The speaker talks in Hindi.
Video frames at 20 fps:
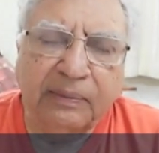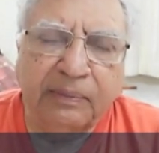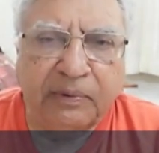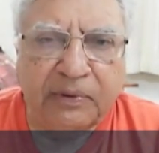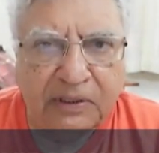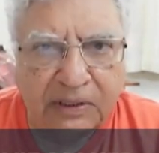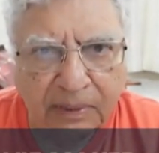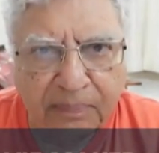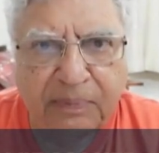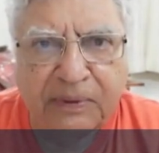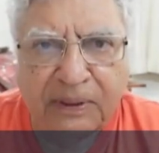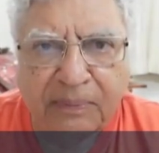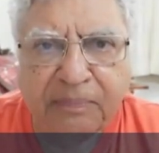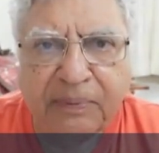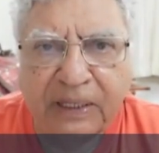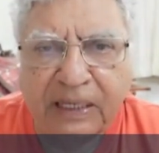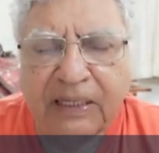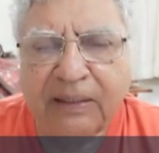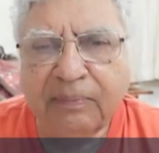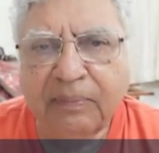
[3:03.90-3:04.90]
सबसे
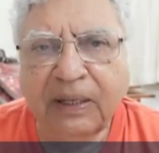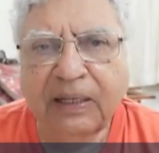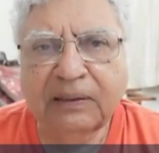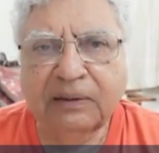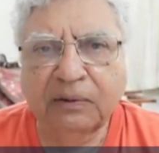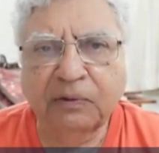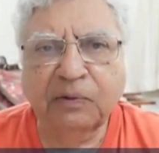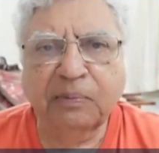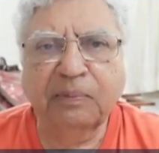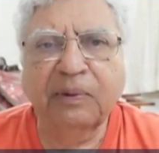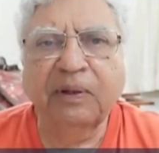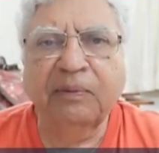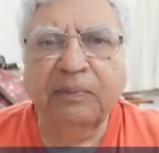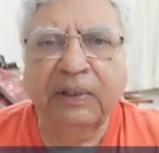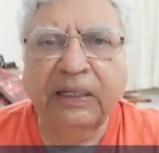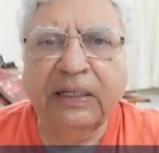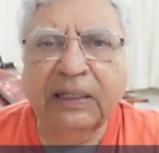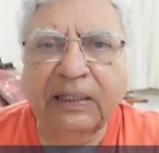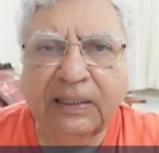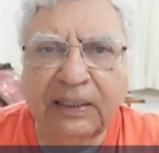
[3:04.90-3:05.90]
पहले बात उसमें
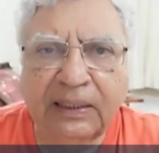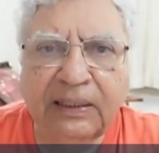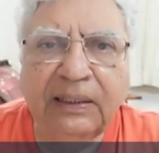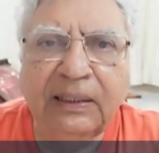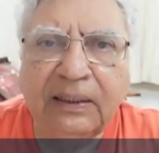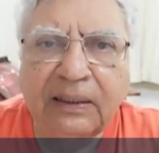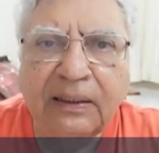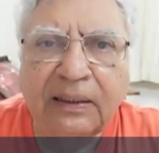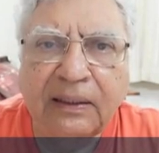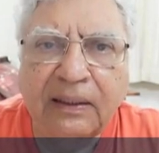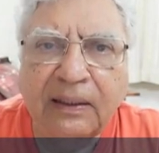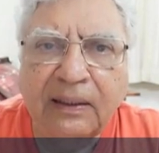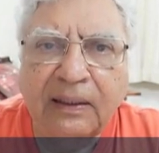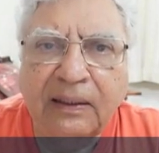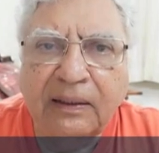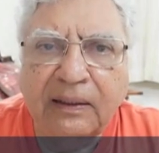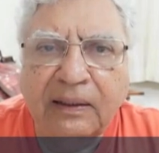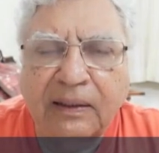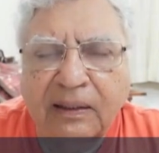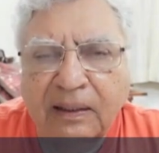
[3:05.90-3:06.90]
मैंने कही
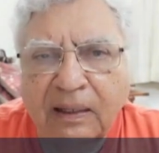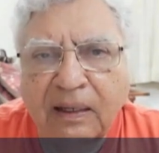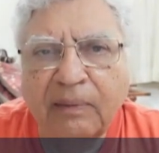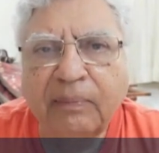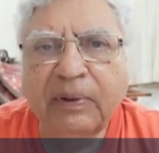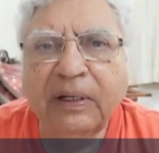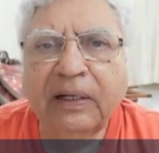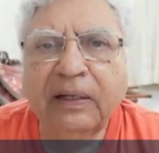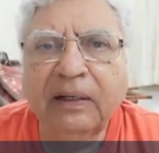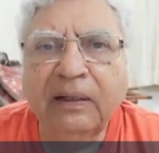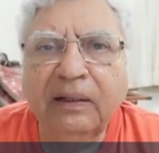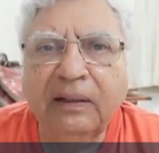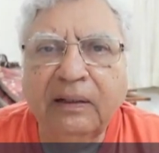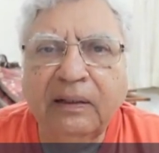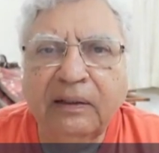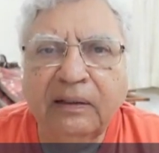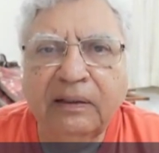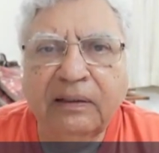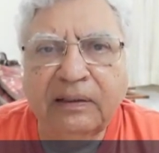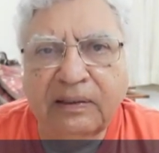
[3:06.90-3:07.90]
कि हमें
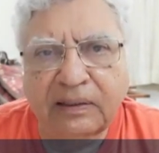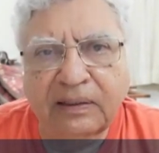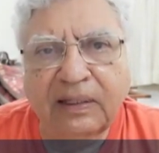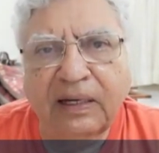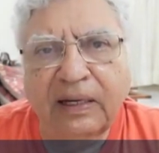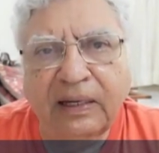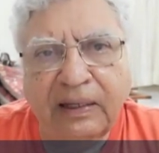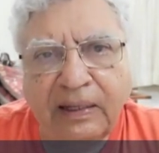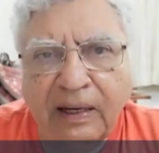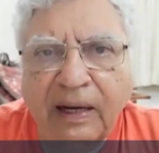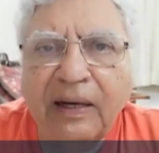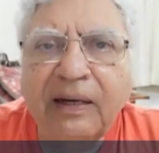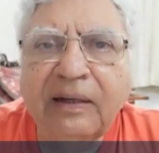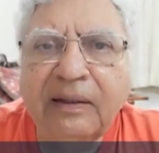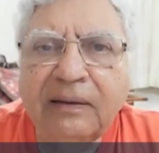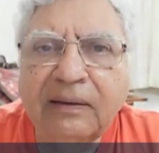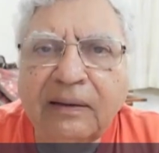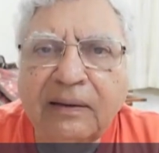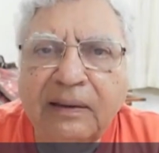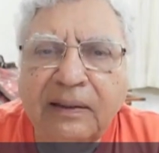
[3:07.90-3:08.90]
इसका ज्ञान
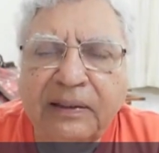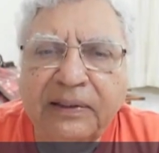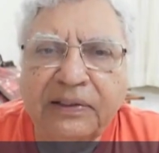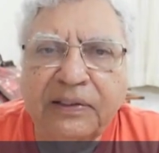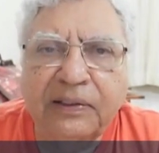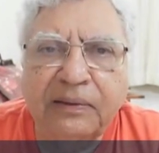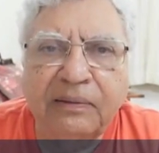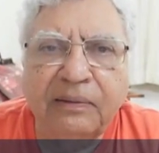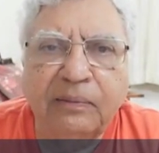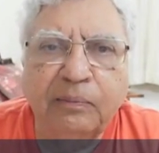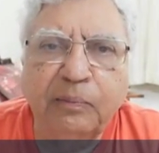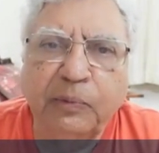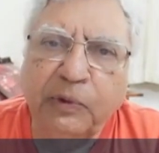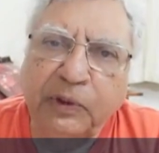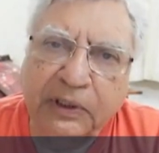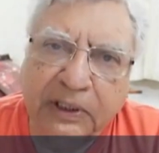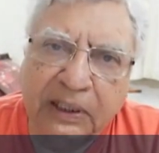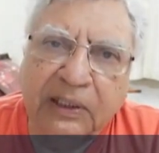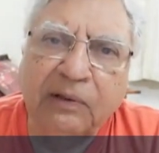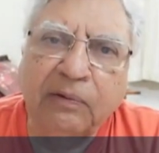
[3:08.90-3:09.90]

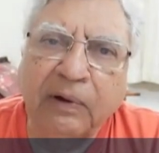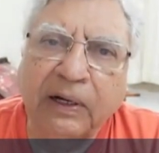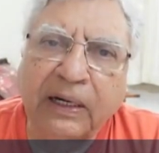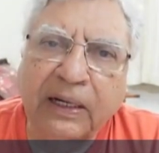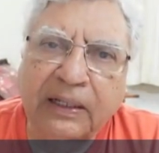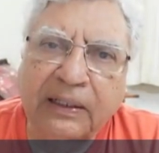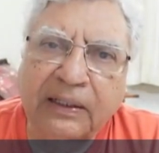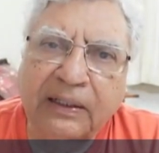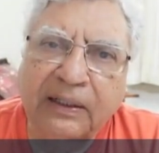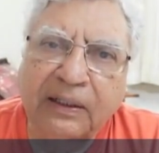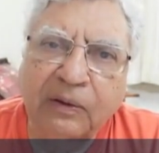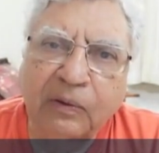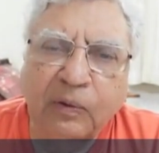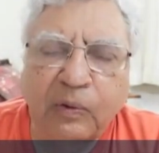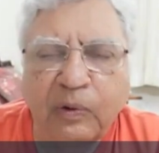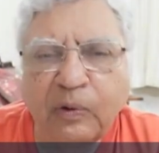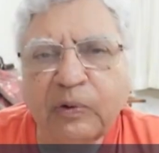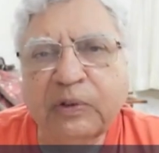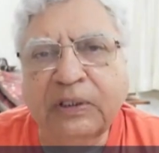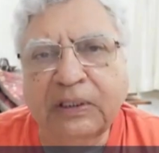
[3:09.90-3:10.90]
बुद्धि द्वारा ही
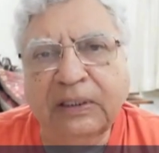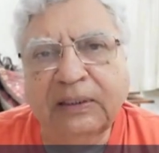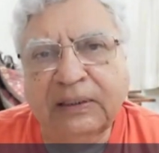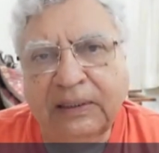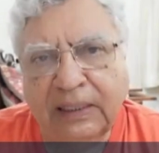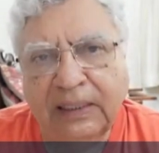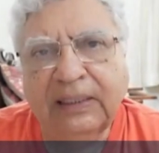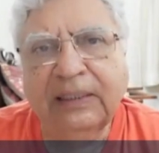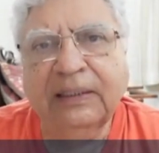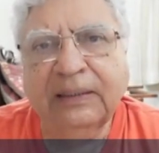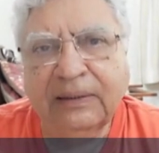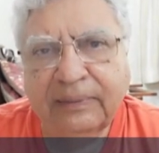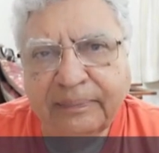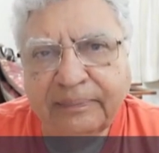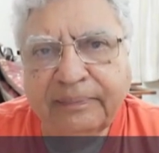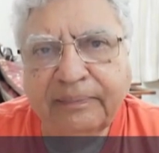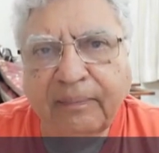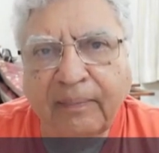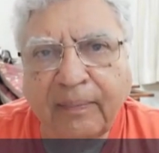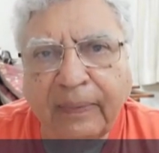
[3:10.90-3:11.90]
हो सकता है
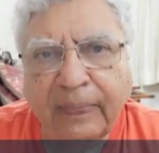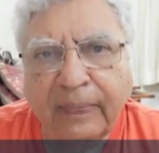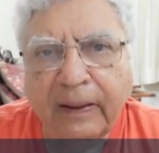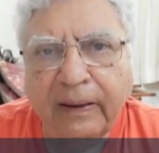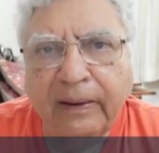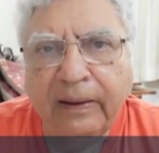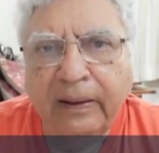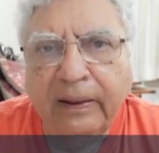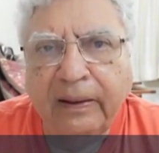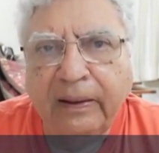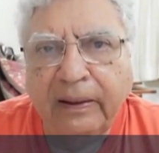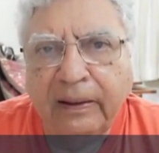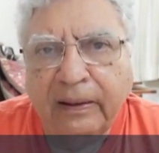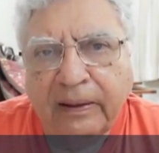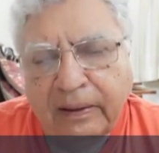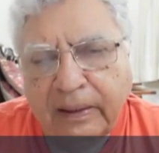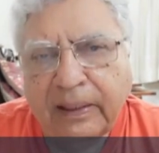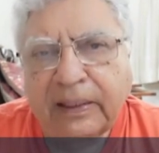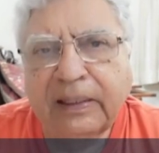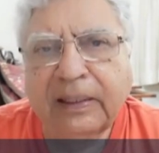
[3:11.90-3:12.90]

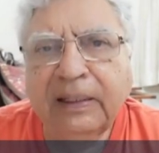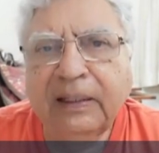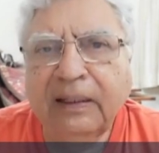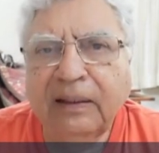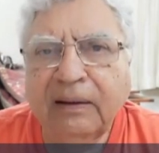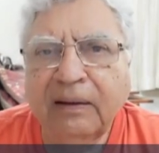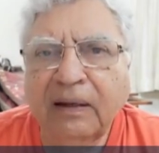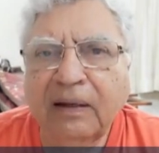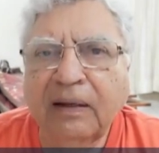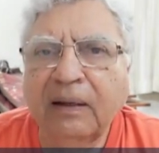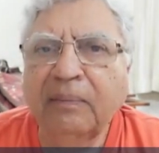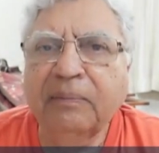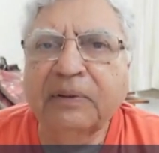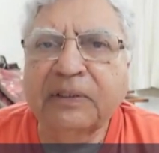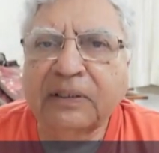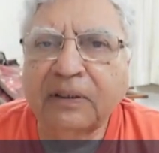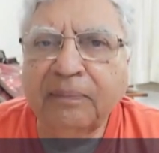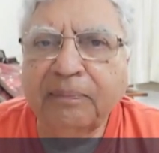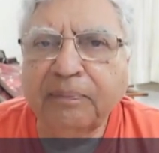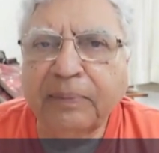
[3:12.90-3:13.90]
लेकिन हम
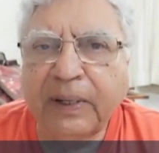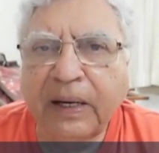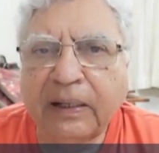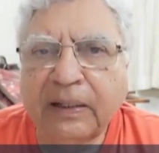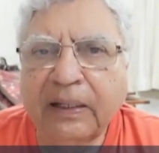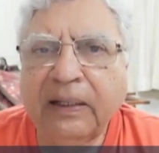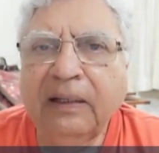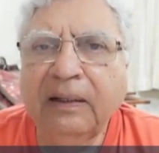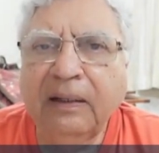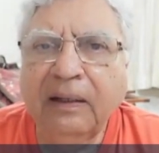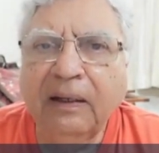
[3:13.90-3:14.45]
सब प्राणी